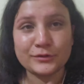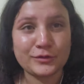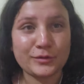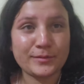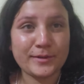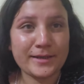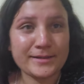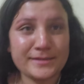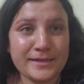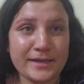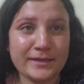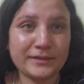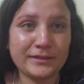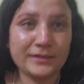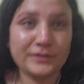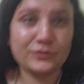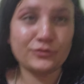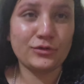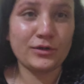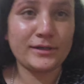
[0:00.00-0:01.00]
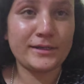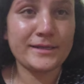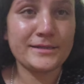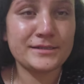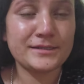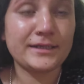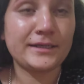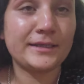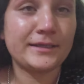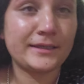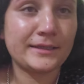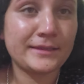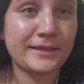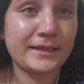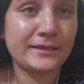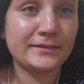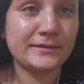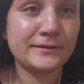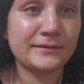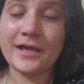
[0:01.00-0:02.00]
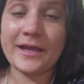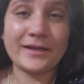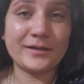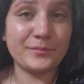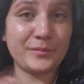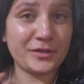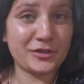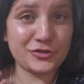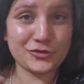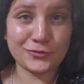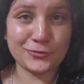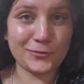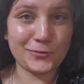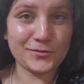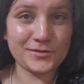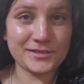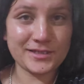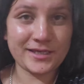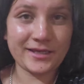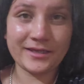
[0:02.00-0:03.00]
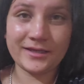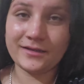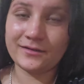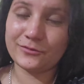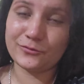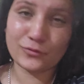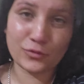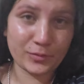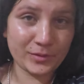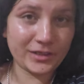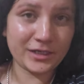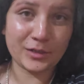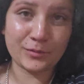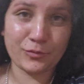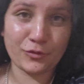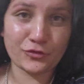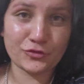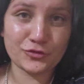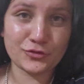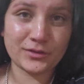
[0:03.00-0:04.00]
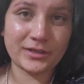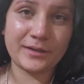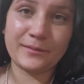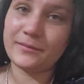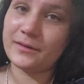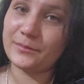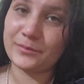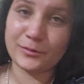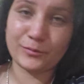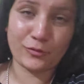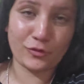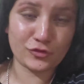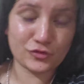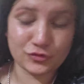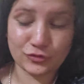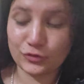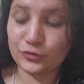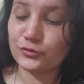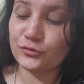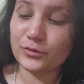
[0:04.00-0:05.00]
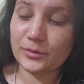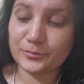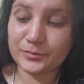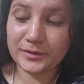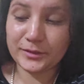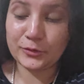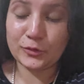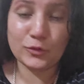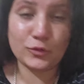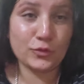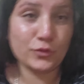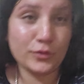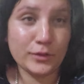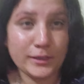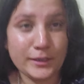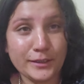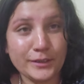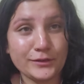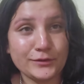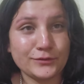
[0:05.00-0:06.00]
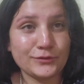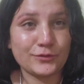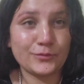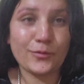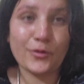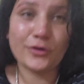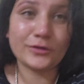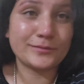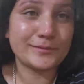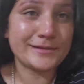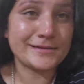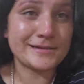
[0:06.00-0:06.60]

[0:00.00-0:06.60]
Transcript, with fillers: तो अभी ऐसा है कि थोड़ा रेस्ट करेंगे देन एंड मेरे जो दोस्त है वो भी घर पहुँच चुके हैं मैं भी पहुँच चुकी हूँ अपने कुल्लू तो बहुत